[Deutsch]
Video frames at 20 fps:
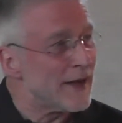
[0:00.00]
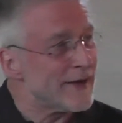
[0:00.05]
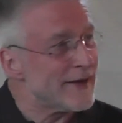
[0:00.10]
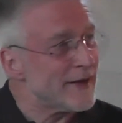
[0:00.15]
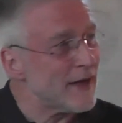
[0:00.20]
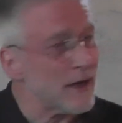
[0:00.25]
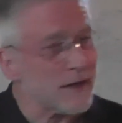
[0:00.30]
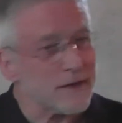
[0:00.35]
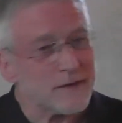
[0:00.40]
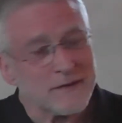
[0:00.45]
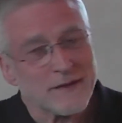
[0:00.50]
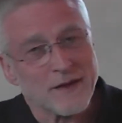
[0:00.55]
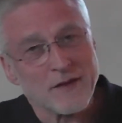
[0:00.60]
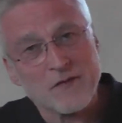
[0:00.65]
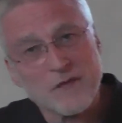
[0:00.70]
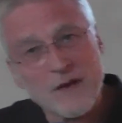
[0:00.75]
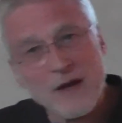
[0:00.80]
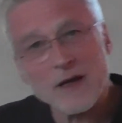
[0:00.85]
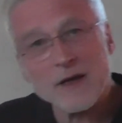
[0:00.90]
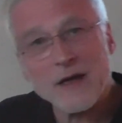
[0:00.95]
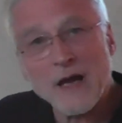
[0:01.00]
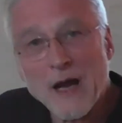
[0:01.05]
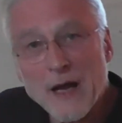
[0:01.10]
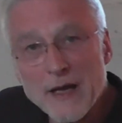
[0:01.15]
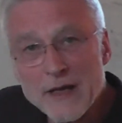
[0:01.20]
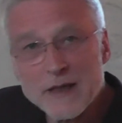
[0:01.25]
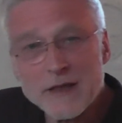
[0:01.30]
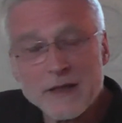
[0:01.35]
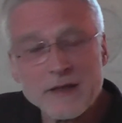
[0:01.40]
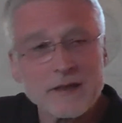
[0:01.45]
Ja, das waren
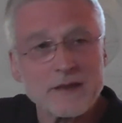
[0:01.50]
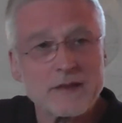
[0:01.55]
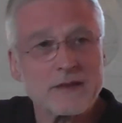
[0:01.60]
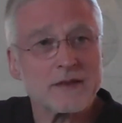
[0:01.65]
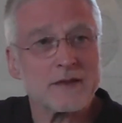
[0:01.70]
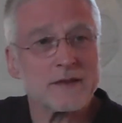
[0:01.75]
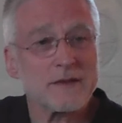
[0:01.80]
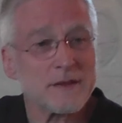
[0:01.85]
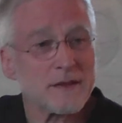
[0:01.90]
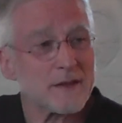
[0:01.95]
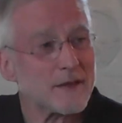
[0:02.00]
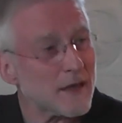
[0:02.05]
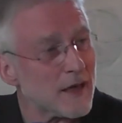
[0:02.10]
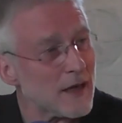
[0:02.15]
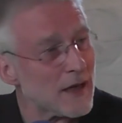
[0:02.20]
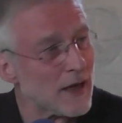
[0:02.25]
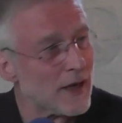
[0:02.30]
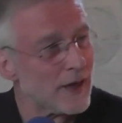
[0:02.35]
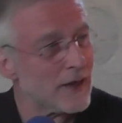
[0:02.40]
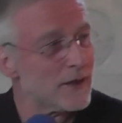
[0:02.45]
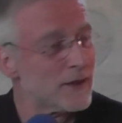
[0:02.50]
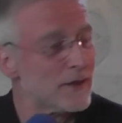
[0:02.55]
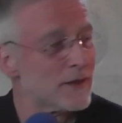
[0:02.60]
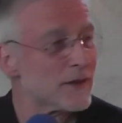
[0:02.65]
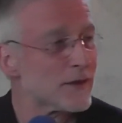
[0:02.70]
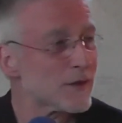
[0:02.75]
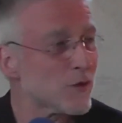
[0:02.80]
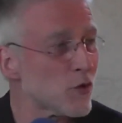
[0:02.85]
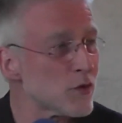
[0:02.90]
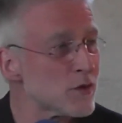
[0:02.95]
einige
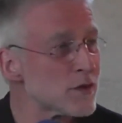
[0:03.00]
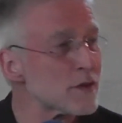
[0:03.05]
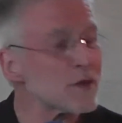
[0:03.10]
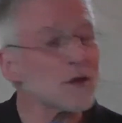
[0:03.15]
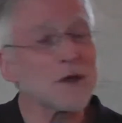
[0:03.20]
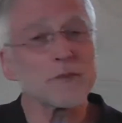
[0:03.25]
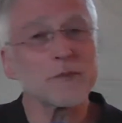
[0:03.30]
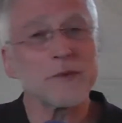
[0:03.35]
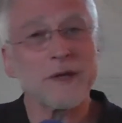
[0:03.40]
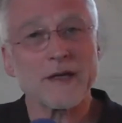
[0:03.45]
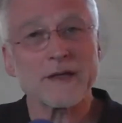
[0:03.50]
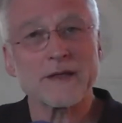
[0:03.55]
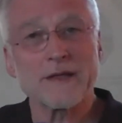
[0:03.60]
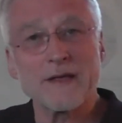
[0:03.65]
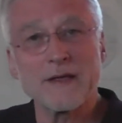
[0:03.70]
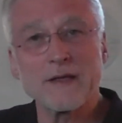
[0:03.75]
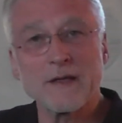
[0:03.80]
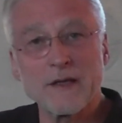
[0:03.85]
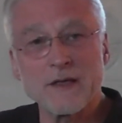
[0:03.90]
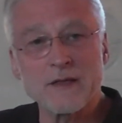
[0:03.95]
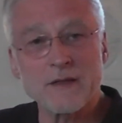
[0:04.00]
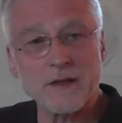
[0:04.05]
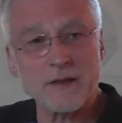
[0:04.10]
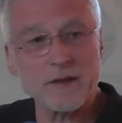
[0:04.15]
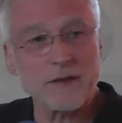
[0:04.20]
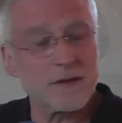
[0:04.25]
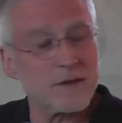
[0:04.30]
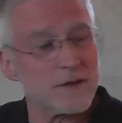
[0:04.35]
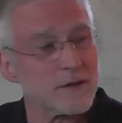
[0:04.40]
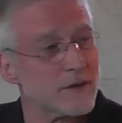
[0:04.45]
kleine Kunstobjekte in dieser
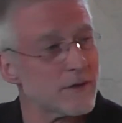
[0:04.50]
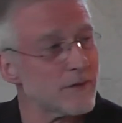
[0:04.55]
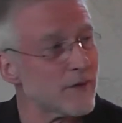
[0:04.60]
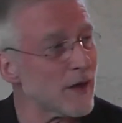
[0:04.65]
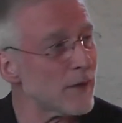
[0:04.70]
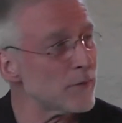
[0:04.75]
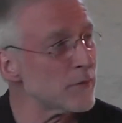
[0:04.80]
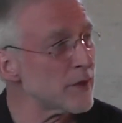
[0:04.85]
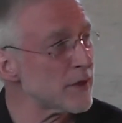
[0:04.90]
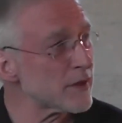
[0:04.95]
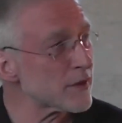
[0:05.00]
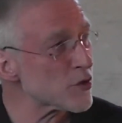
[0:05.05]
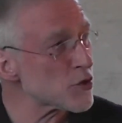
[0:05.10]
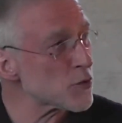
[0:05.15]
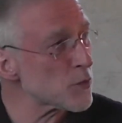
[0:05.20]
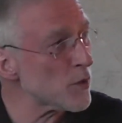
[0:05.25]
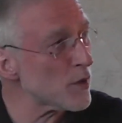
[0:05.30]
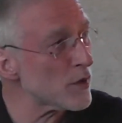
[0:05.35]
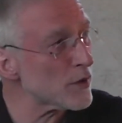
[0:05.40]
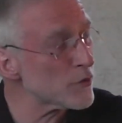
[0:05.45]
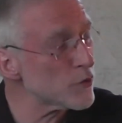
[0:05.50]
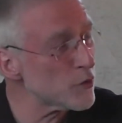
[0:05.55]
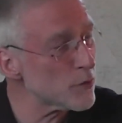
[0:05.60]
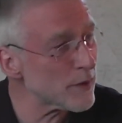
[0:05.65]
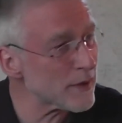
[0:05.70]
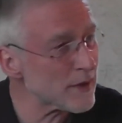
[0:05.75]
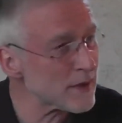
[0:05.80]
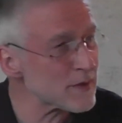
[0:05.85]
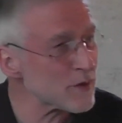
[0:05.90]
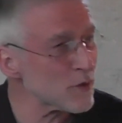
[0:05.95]
Kirche. Wir haben nicht gesprochen
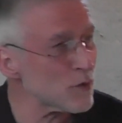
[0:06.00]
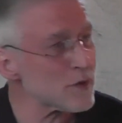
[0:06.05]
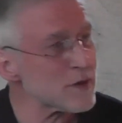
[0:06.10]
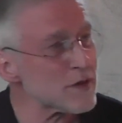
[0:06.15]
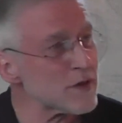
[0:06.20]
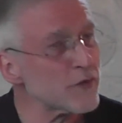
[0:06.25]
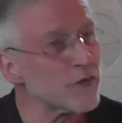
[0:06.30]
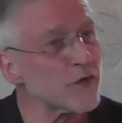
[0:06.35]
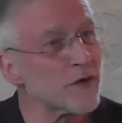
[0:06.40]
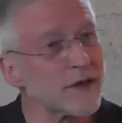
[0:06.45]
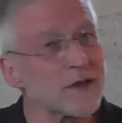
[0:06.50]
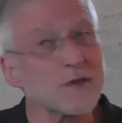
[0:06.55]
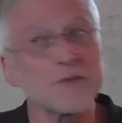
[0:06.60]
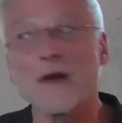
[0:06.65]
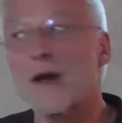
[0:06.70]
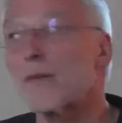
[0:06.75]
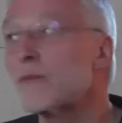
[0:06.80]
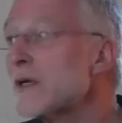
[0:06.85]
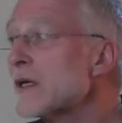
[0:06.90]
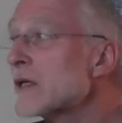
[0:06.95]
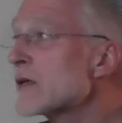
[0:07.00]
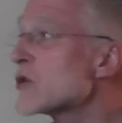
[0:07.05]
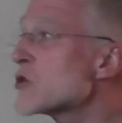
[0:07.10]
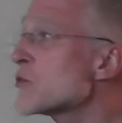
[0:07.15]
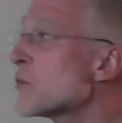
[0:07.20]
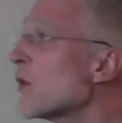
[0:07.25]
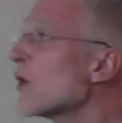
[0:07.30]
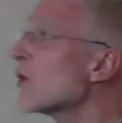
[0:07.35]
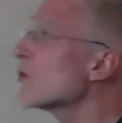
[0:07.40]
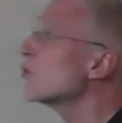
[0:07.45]
über das Kruzifix, wir haben nicht
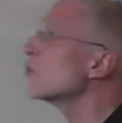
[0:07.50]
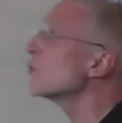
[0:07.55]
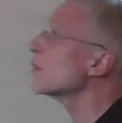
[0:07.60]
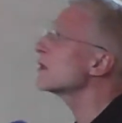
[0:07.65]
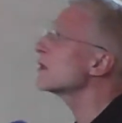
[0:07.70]
gesprochen über